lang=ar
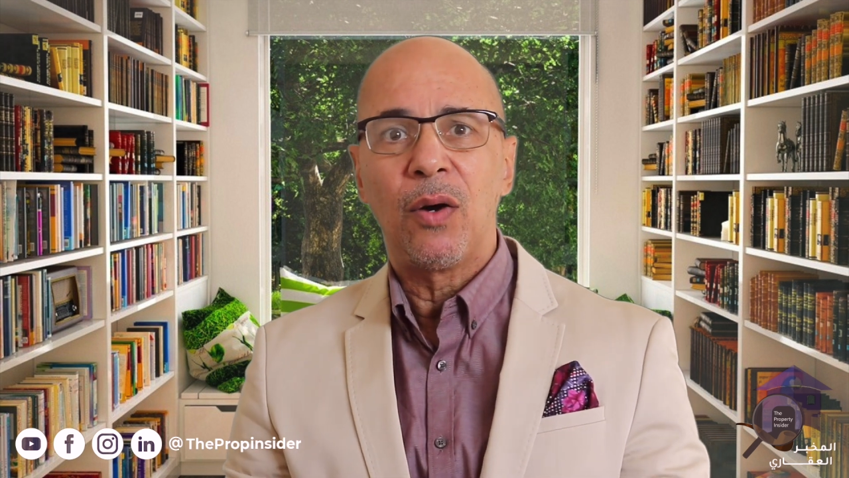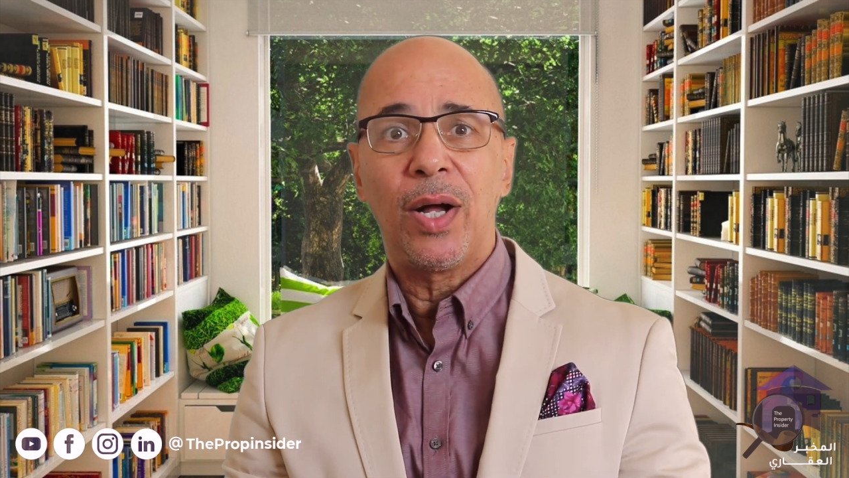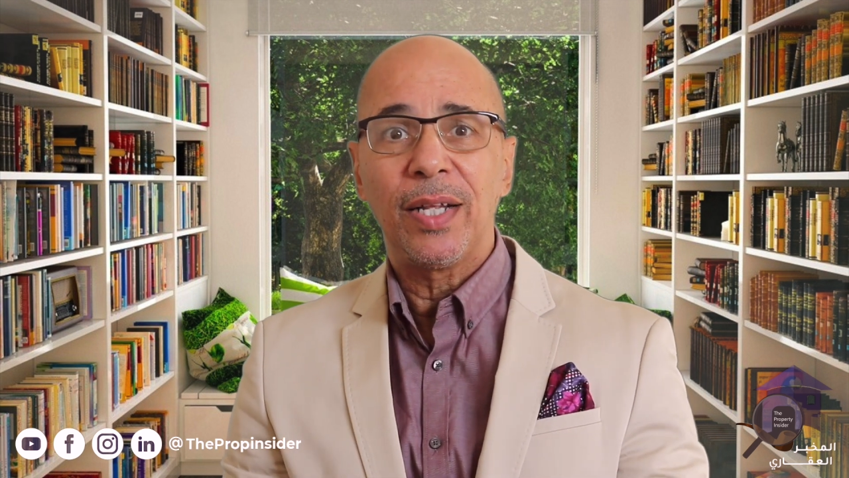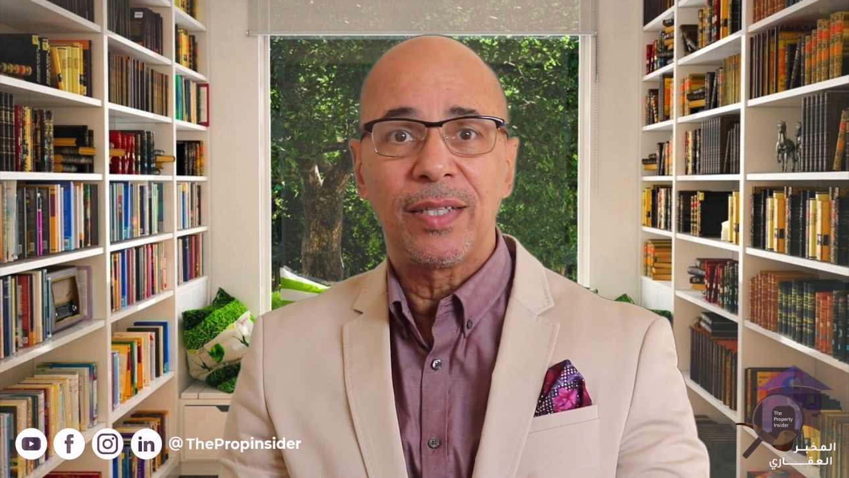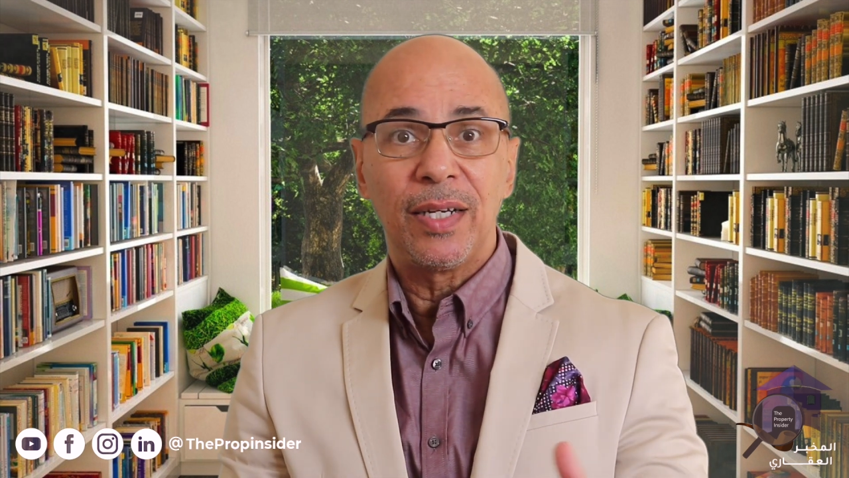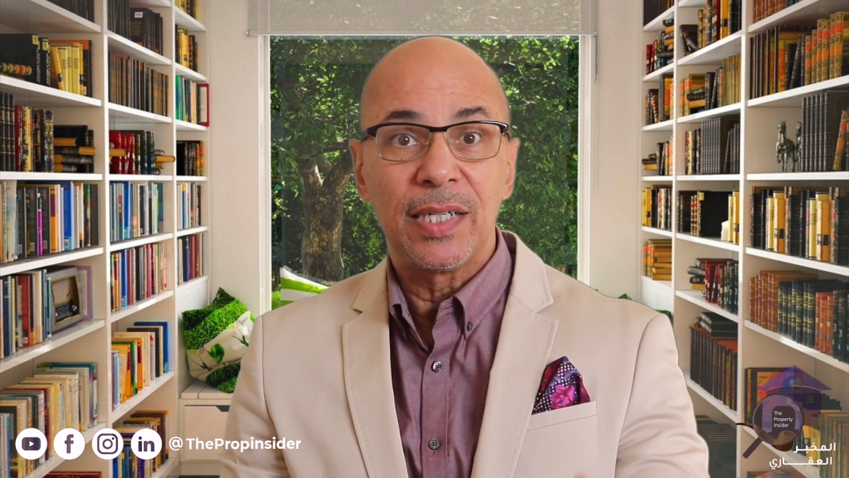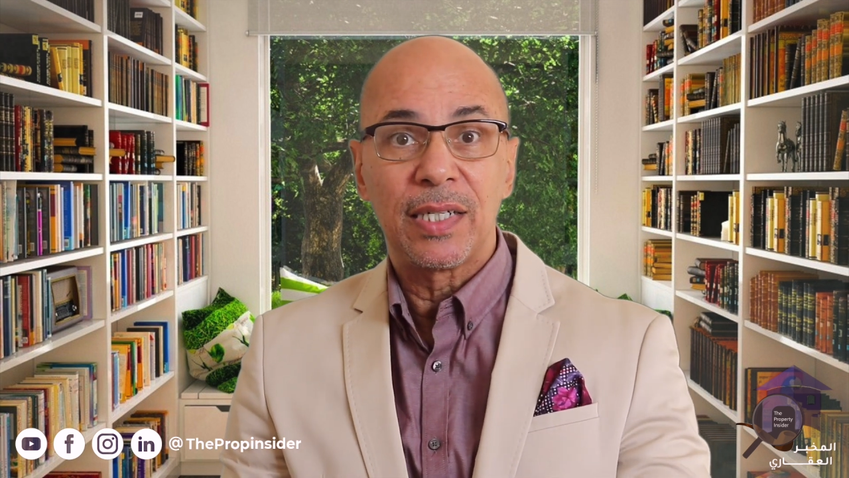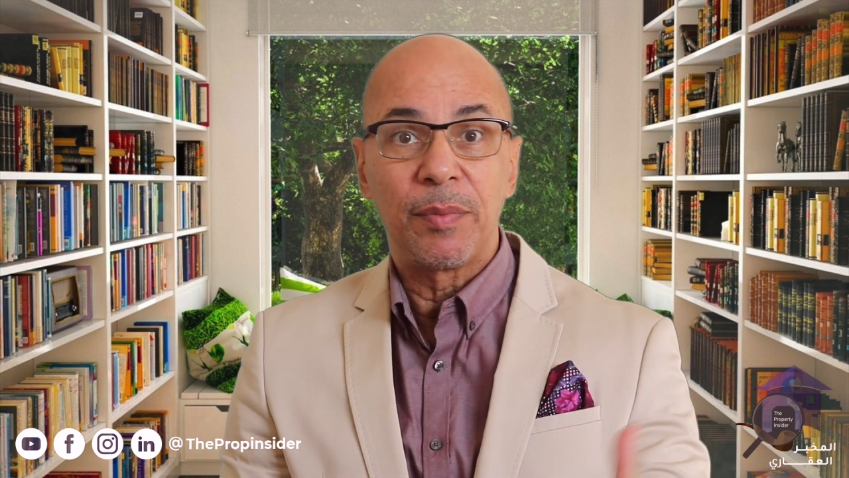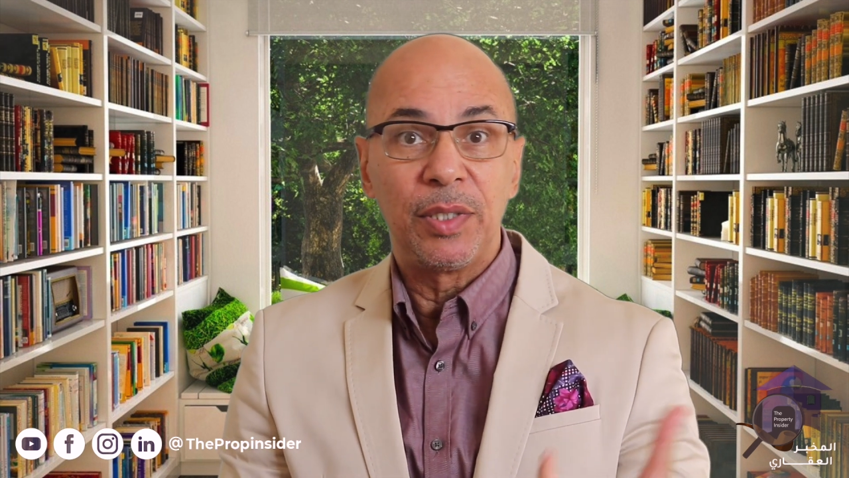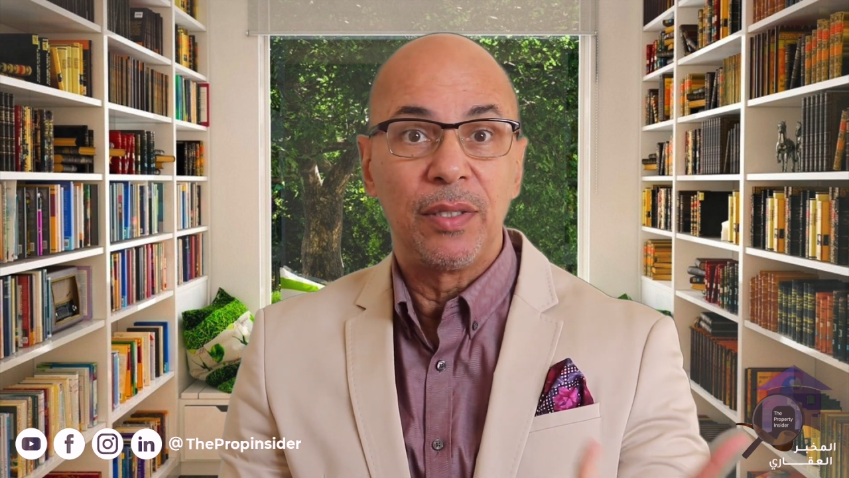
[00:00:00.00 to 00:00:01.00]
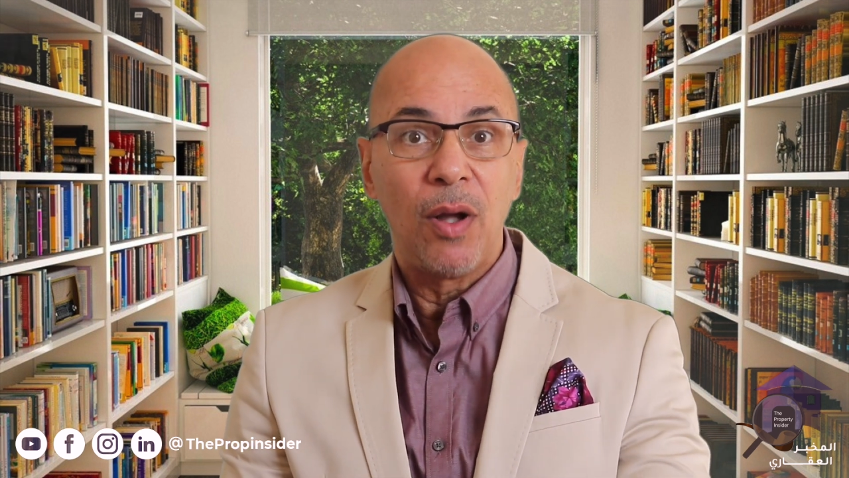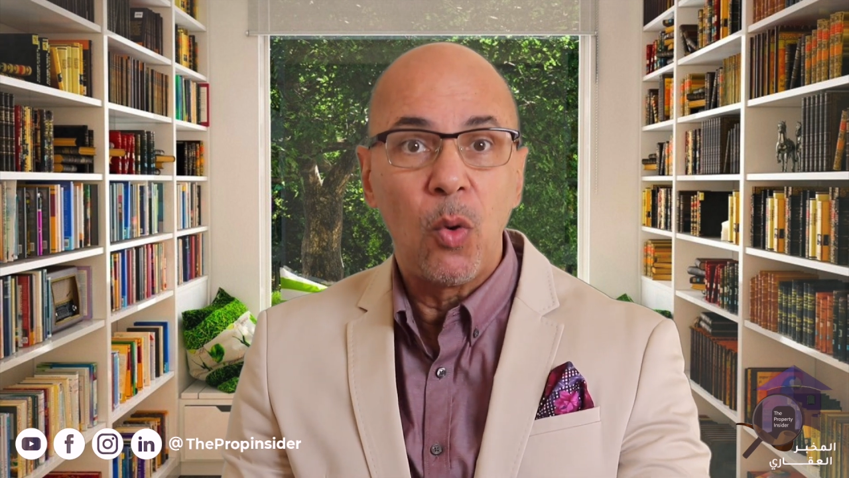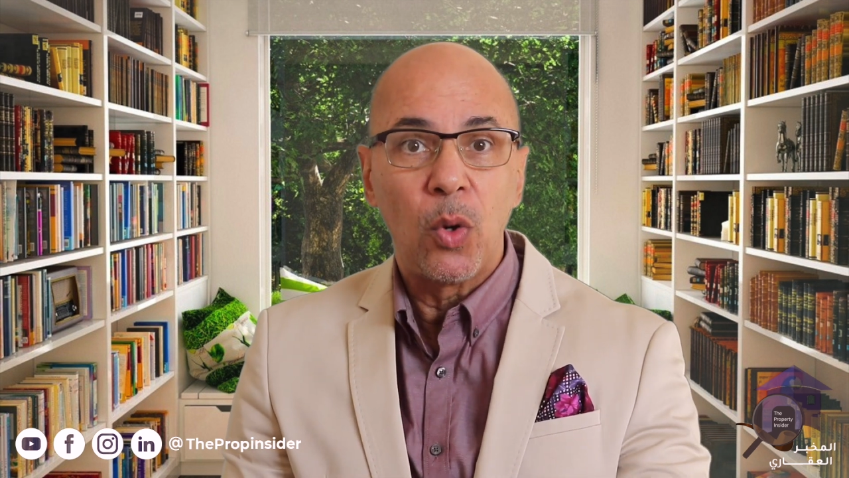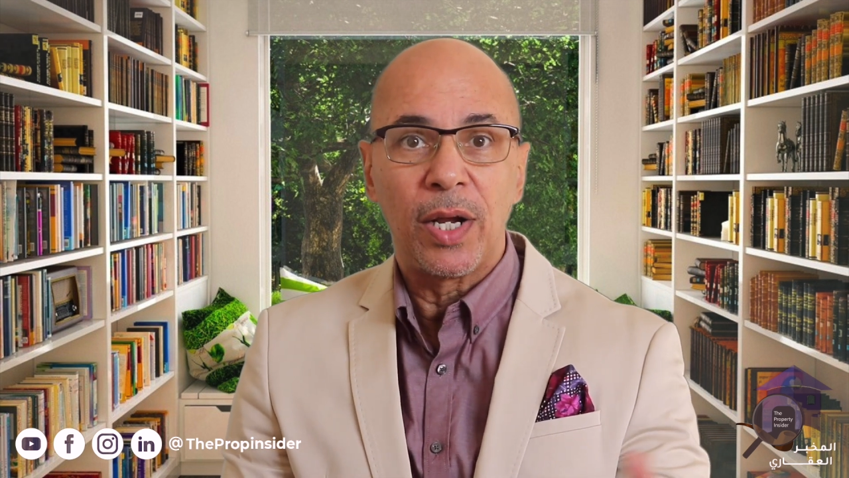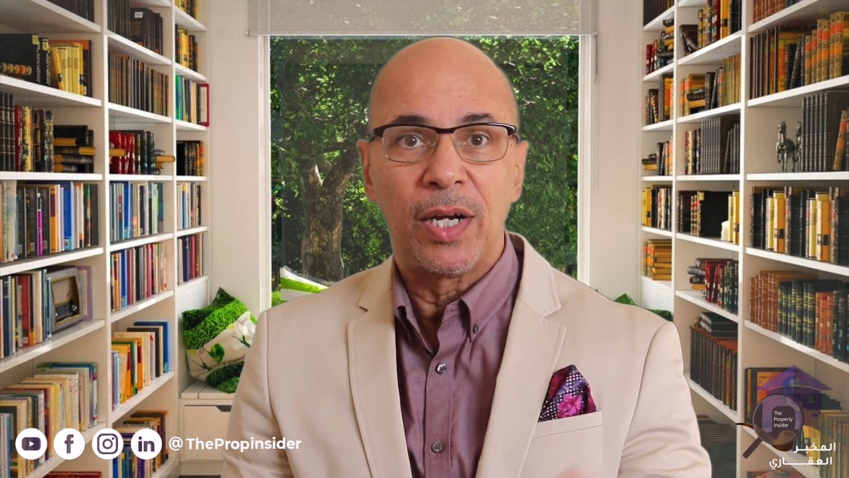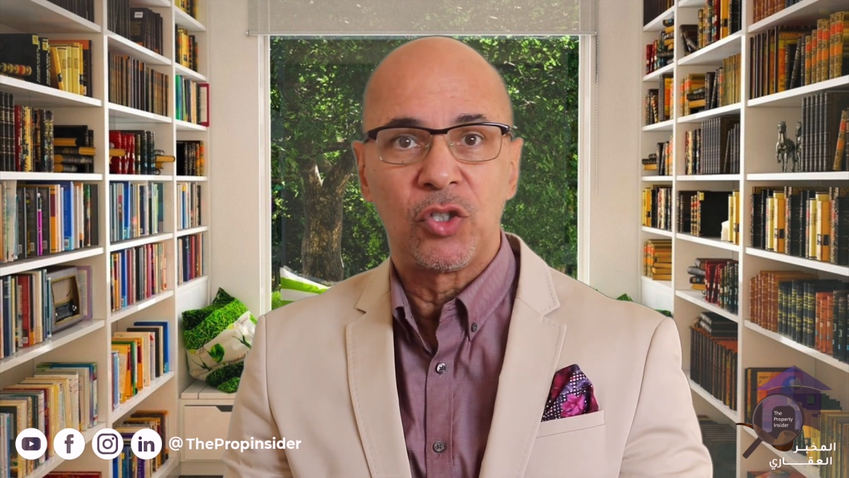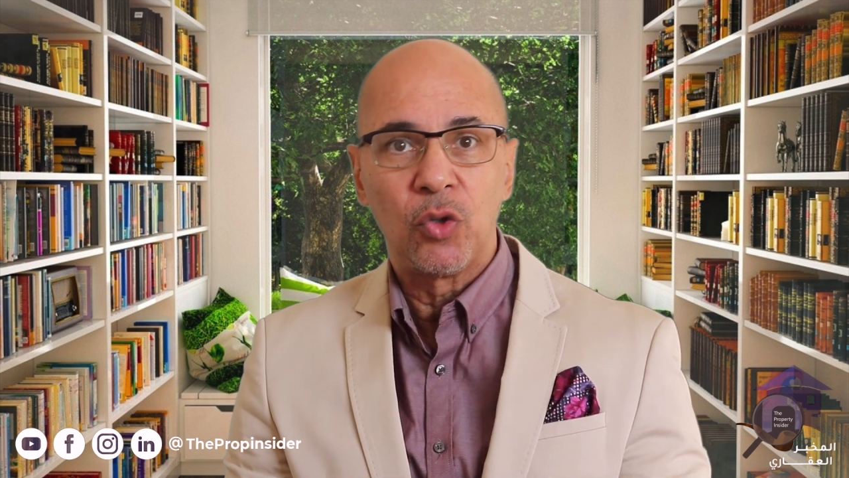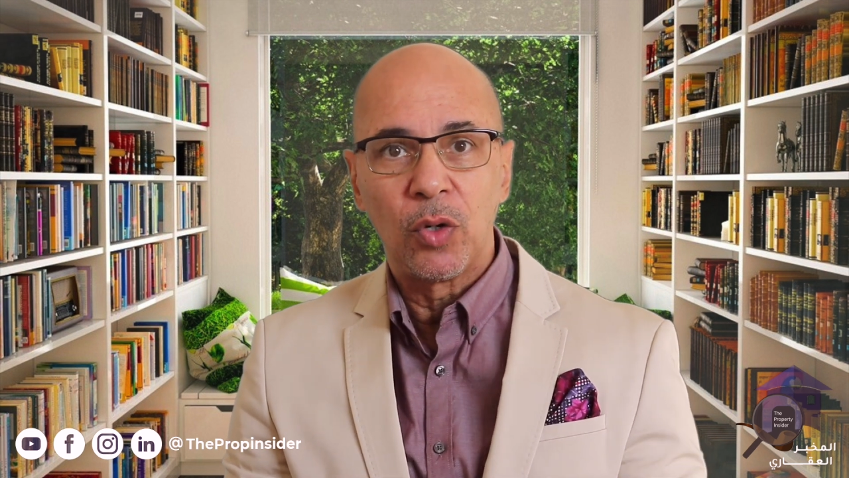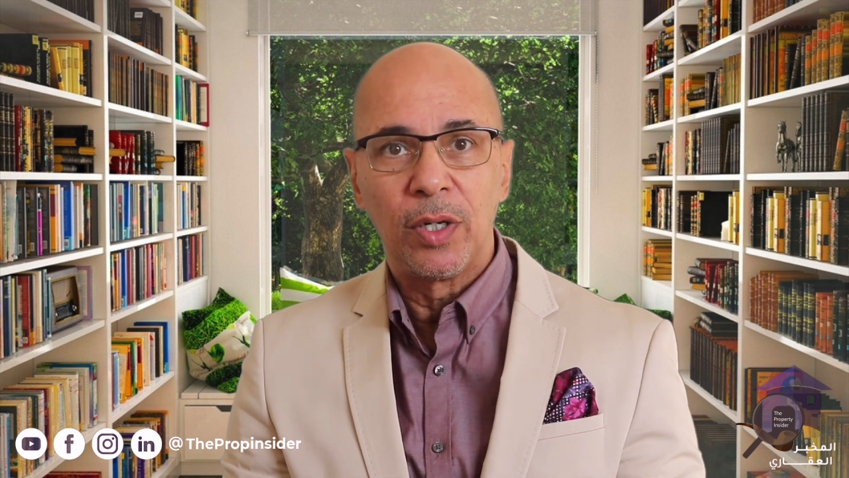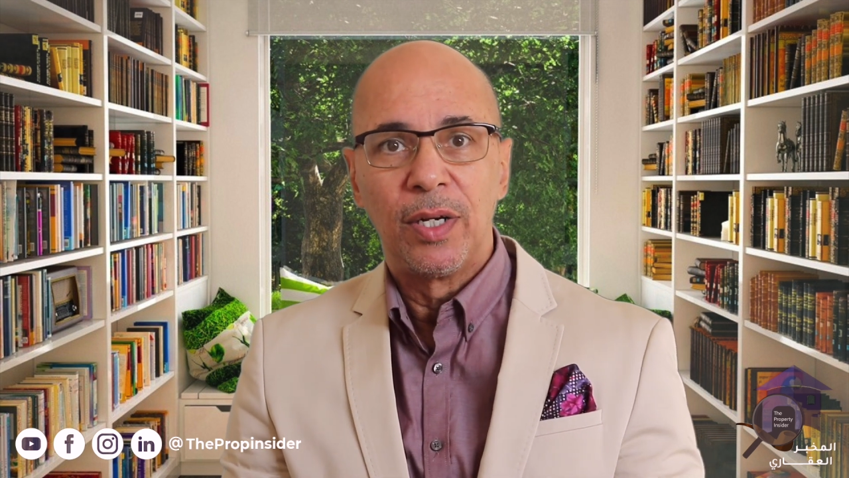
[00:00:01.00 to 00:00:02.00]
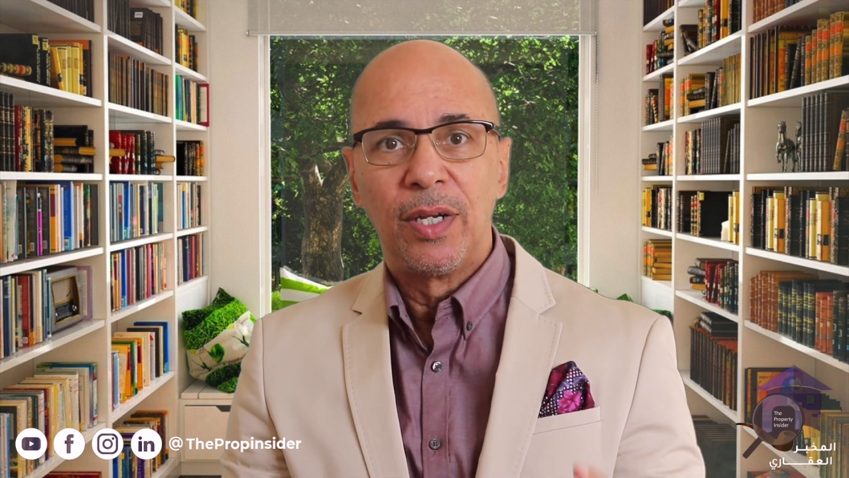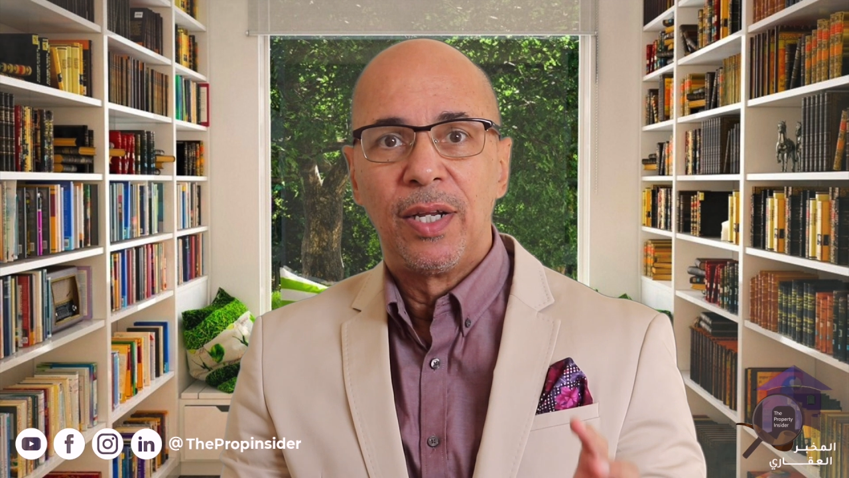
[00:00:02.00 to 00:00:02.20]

او حتى لسه بيدور على شغل